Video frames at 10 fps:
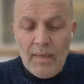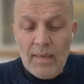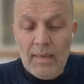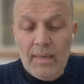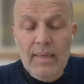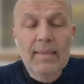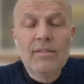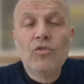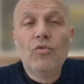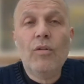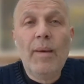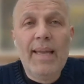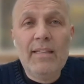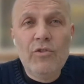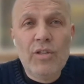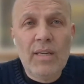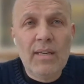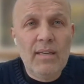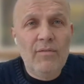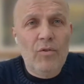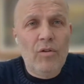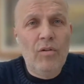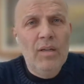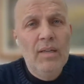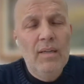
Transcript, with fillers: Eh, sono i medici che devono